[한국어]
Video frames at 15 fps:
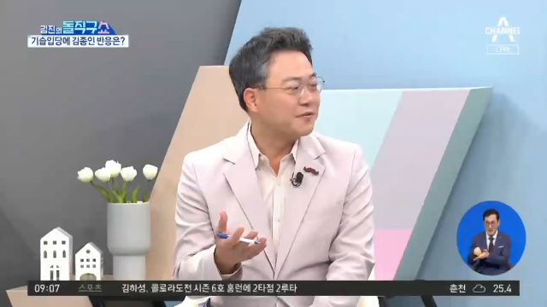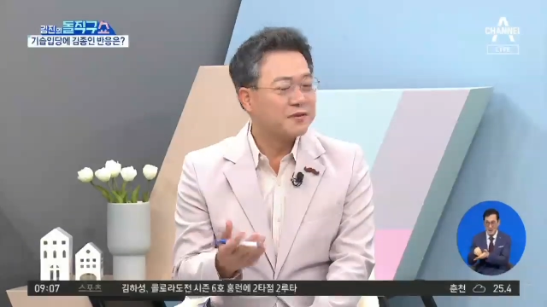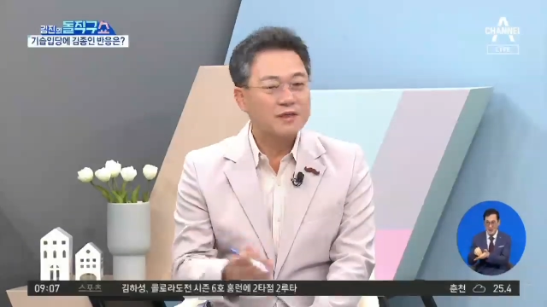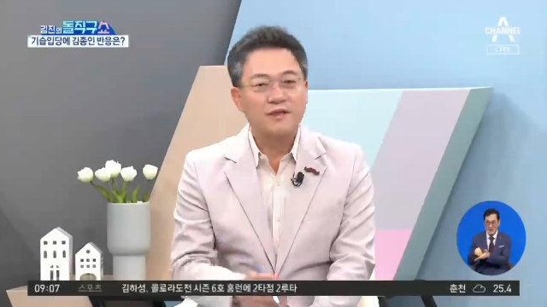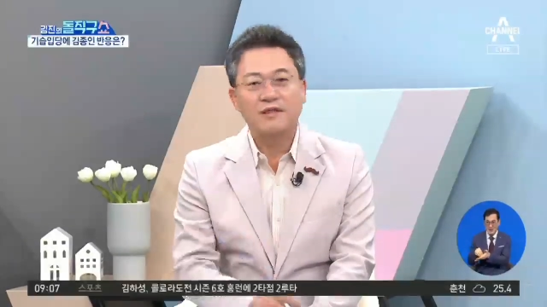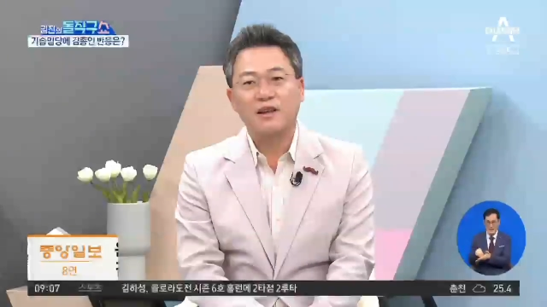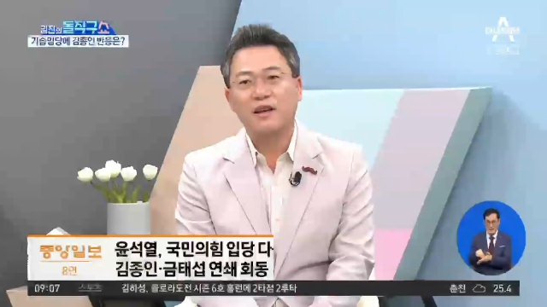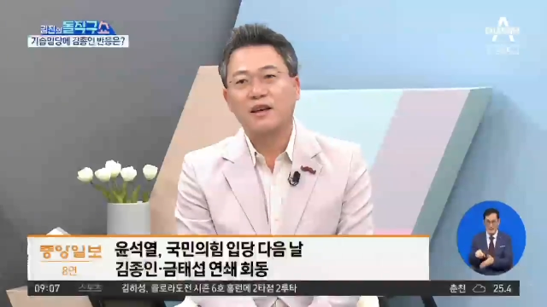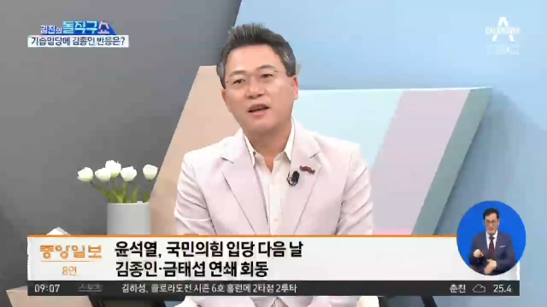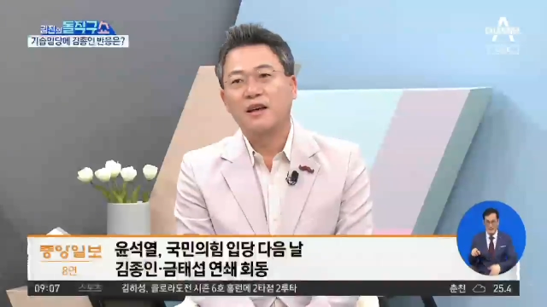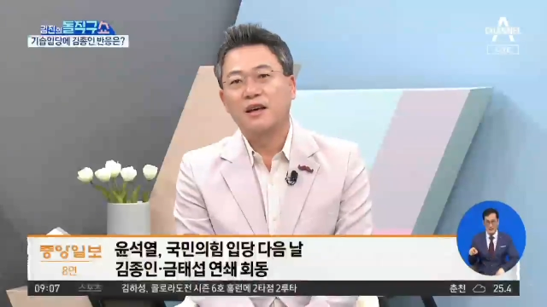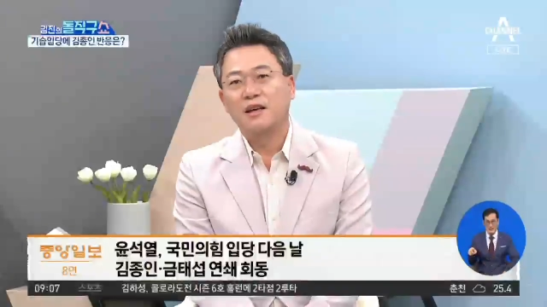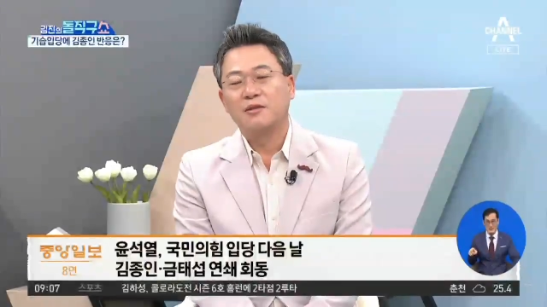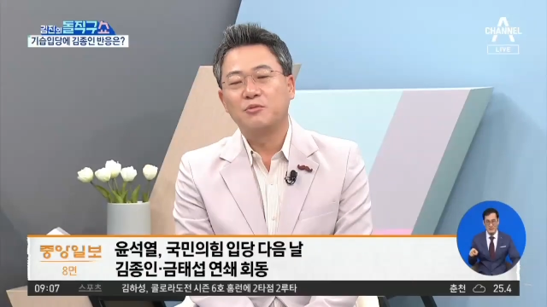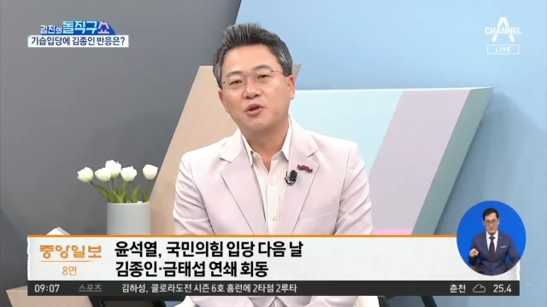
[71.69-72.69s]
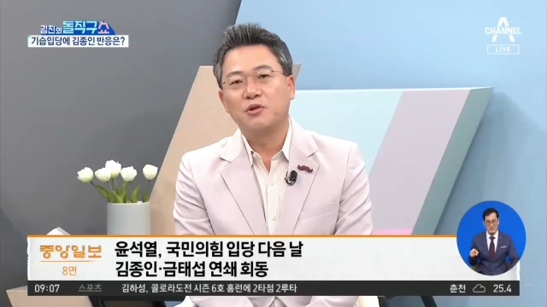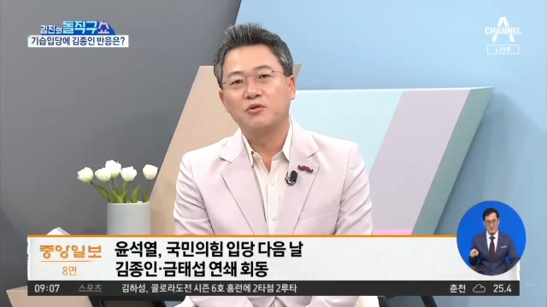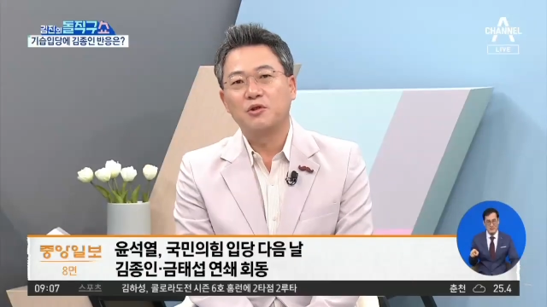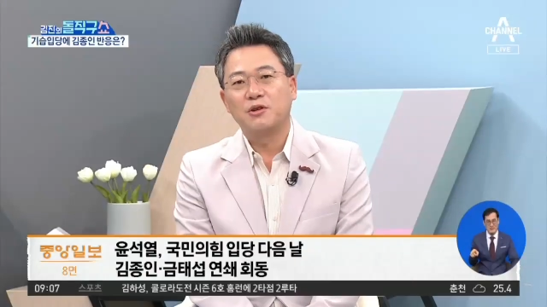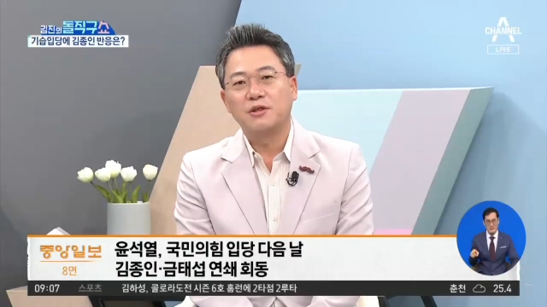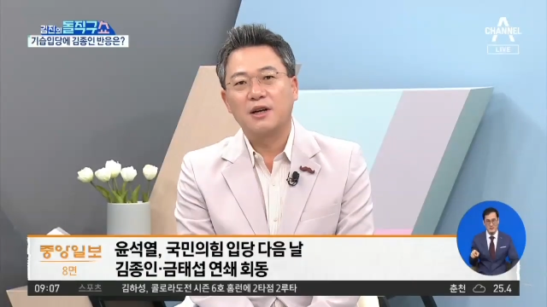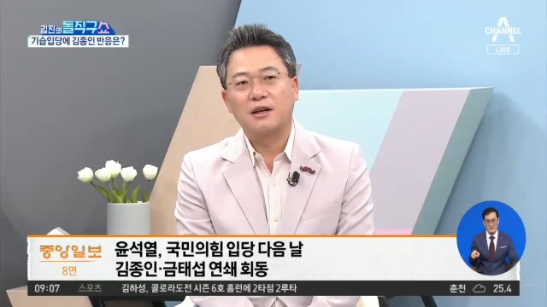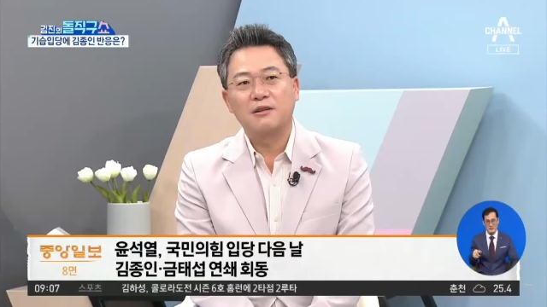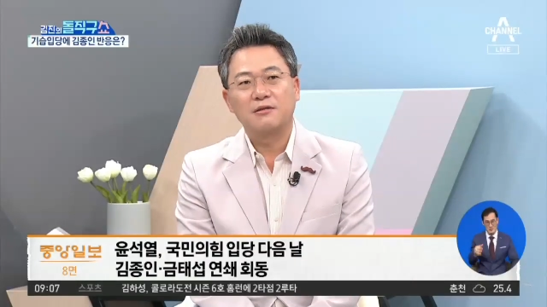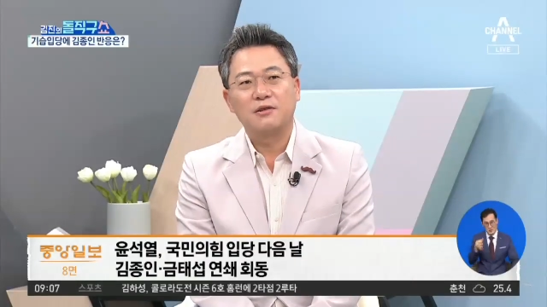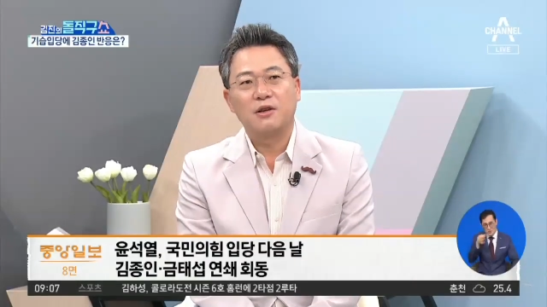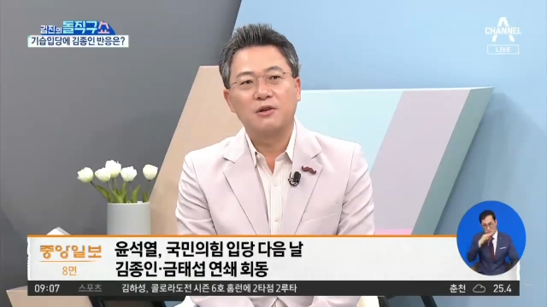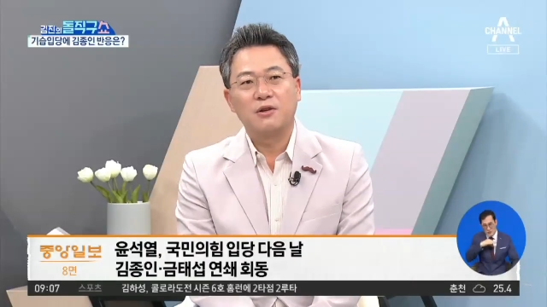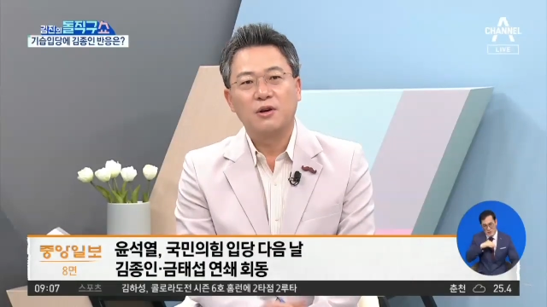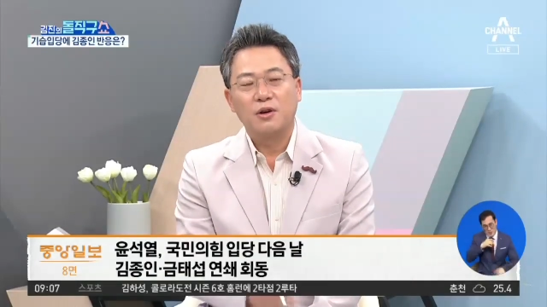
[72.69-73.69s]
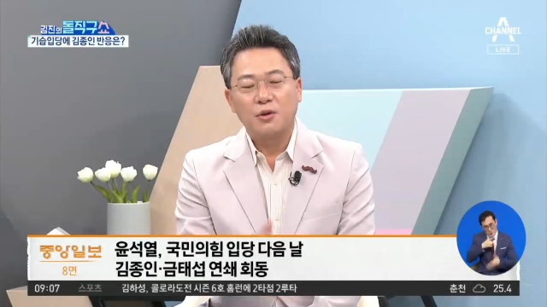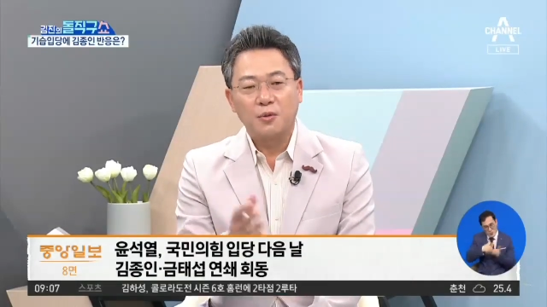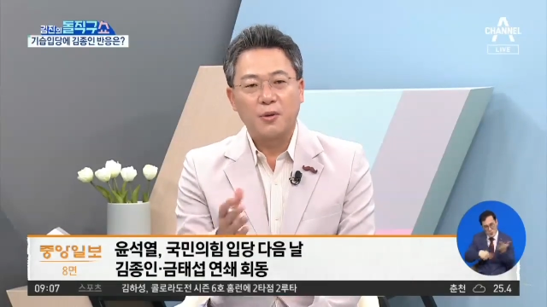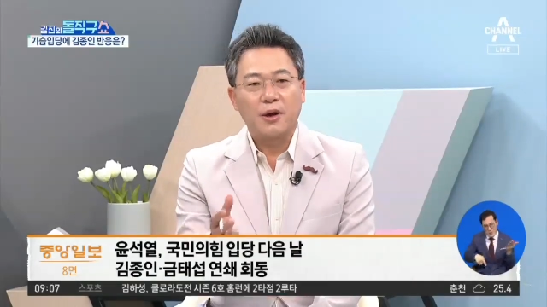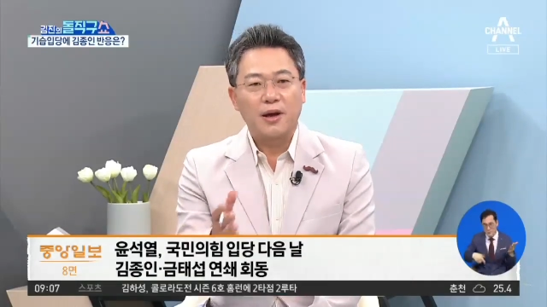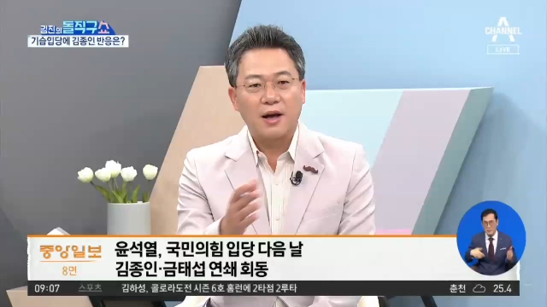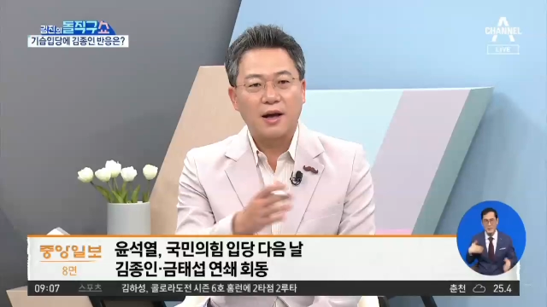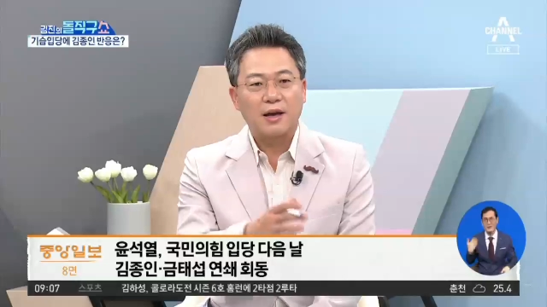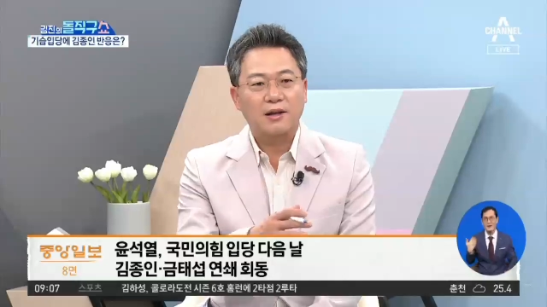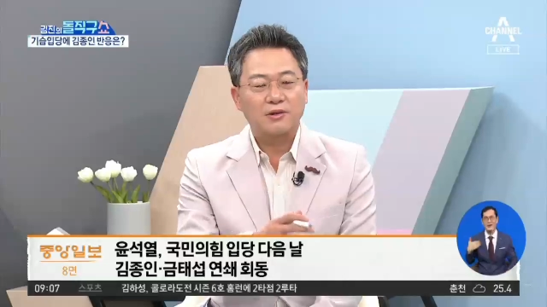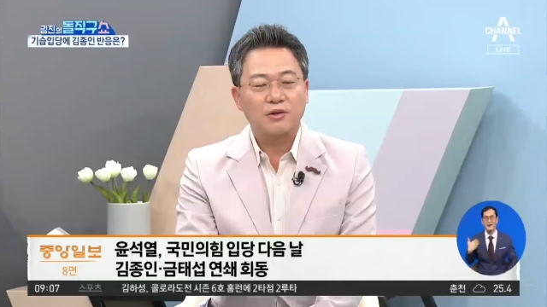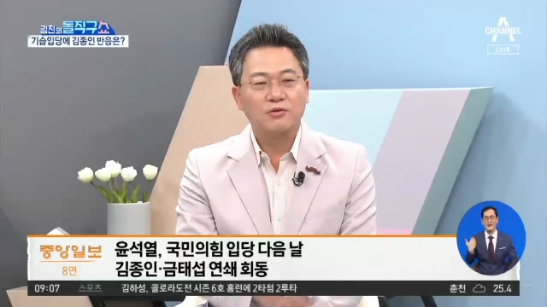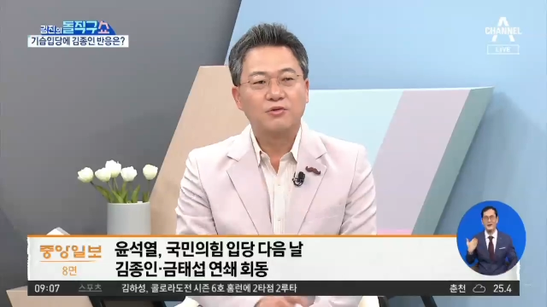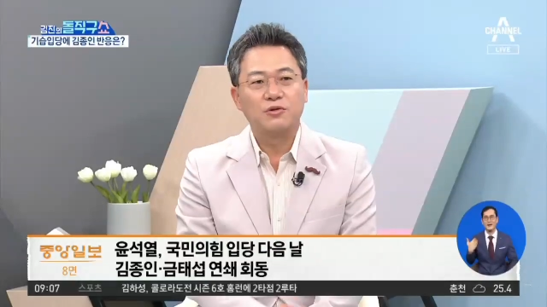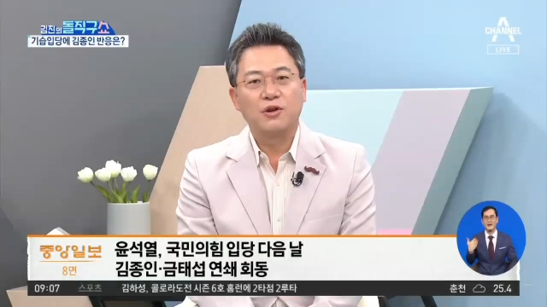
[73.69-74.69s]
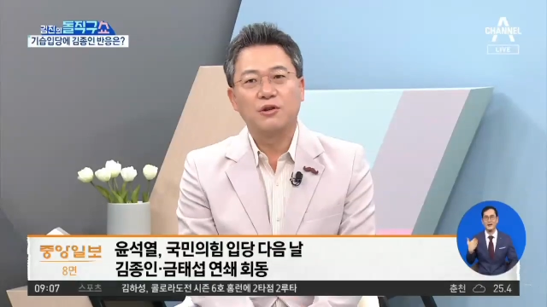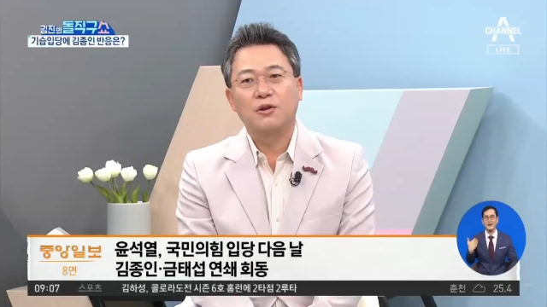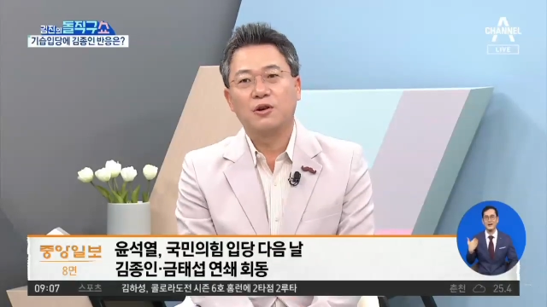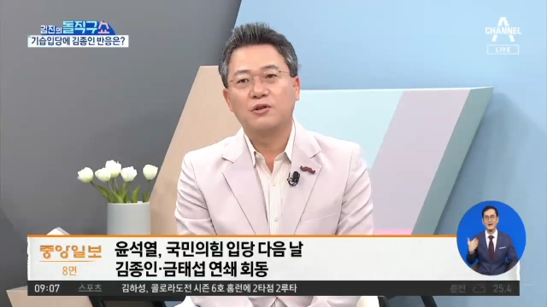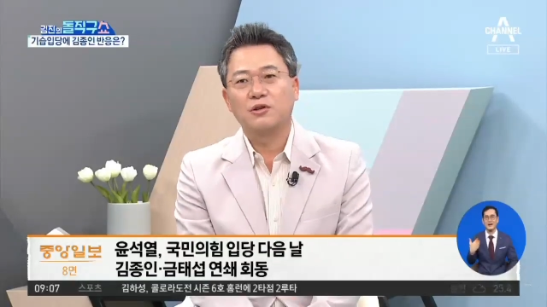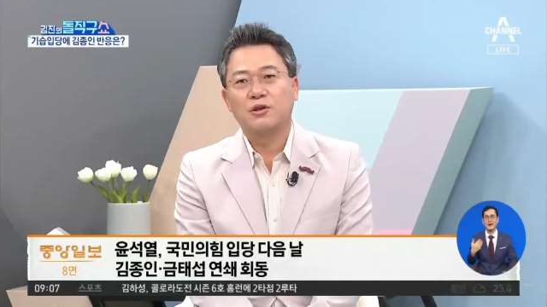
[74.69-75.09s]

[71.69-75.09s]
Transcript: 음. 근데 김정인 위원장은 전 외곽에서 윤석열